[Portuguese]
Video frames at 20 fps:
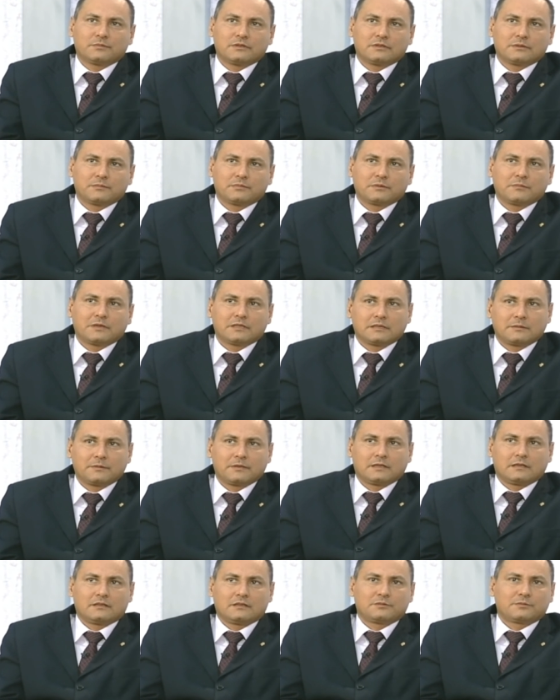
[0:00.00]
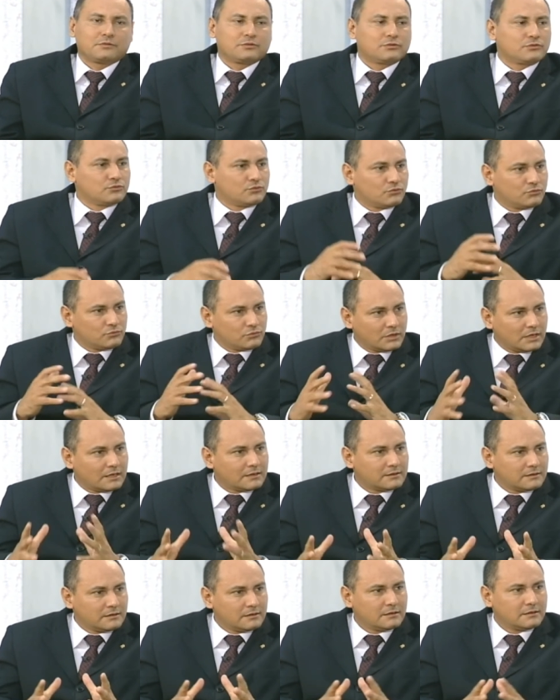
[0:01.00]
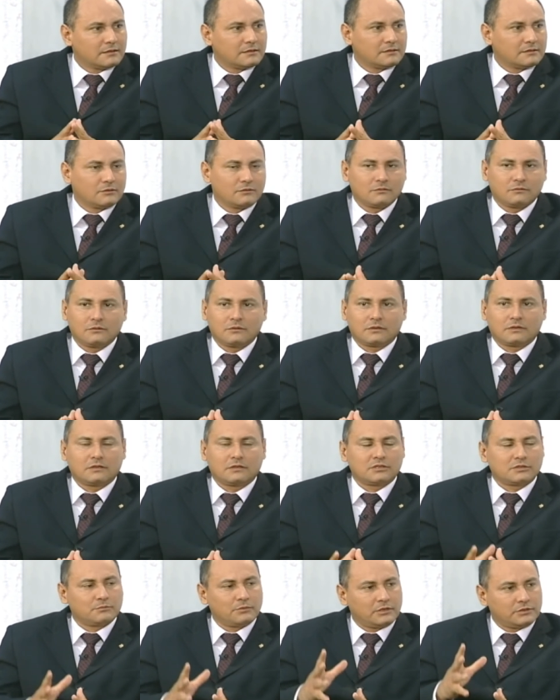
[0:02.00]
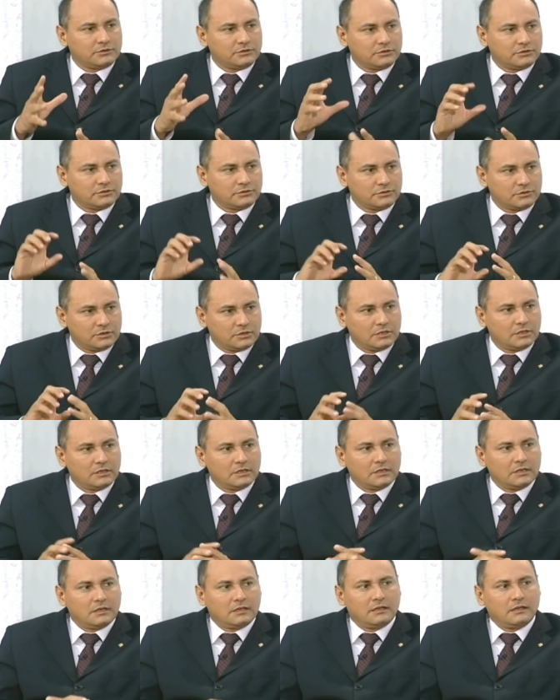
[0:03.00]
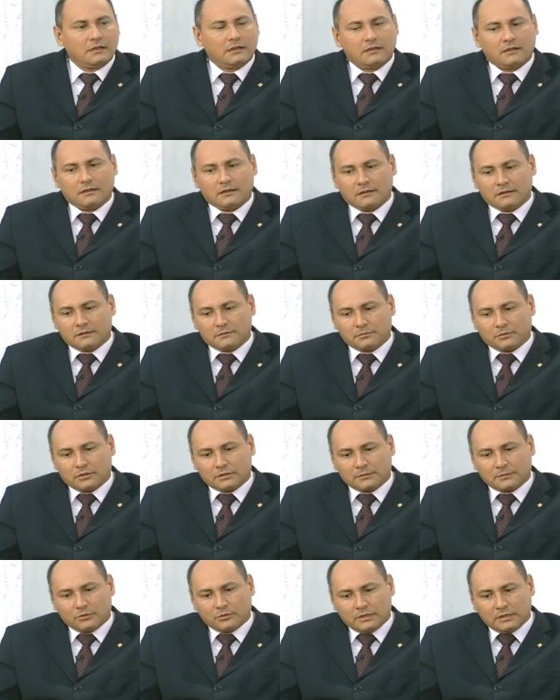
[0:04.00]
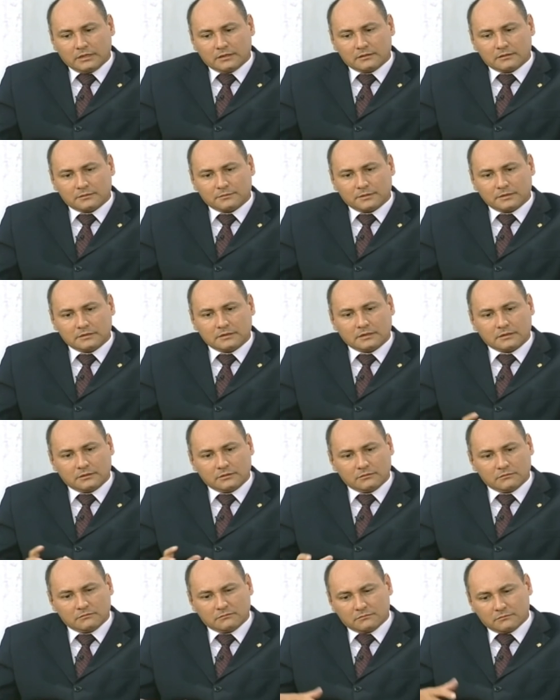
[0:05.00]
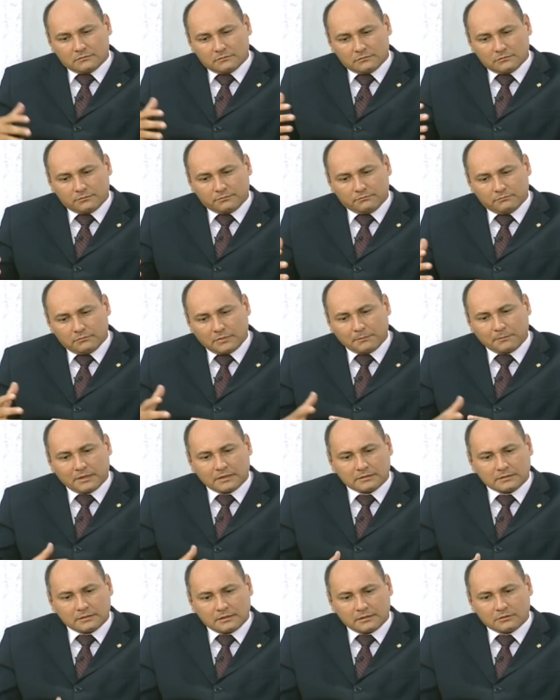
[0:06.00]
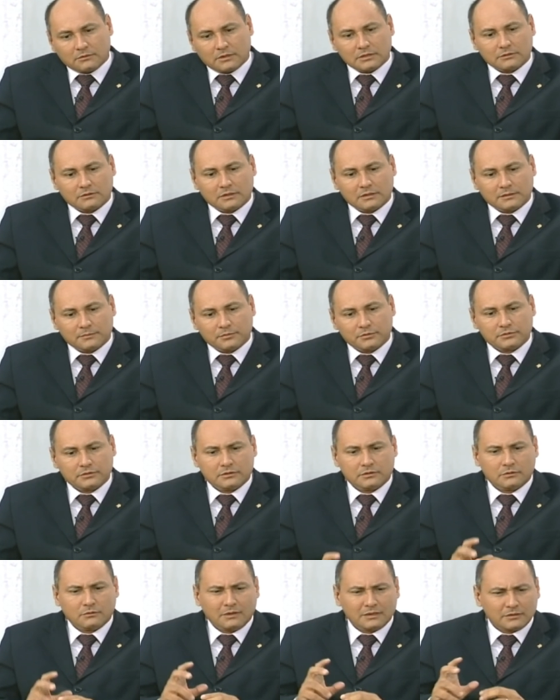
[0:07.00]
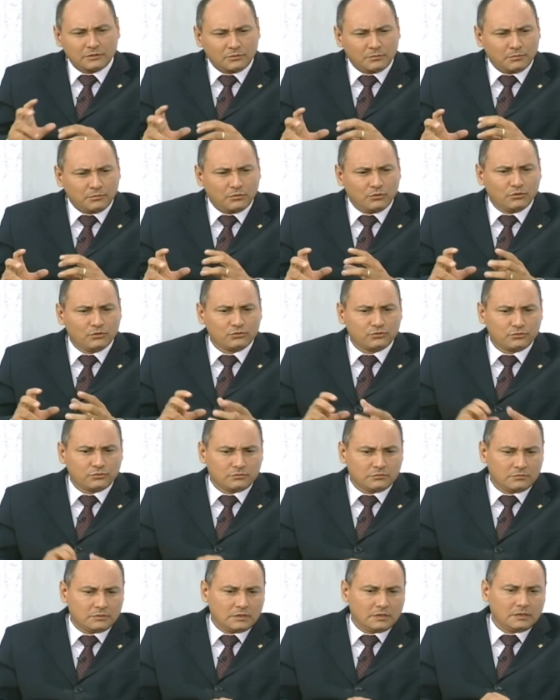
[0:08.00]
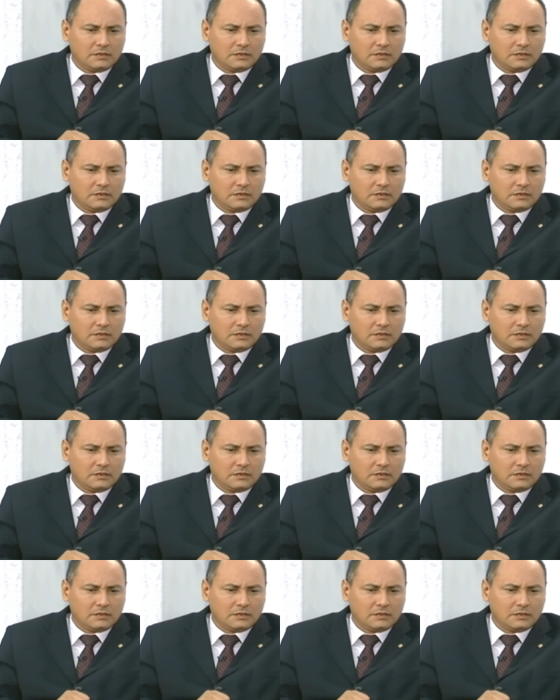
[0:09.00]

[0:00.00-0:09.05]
por exemplo, que mais da metade das pessoas usam carteira, estão colocando as moedinhas é, em porta-moedas, mas ainda tem um, uma parcela de quase 40% de guarda no bolso,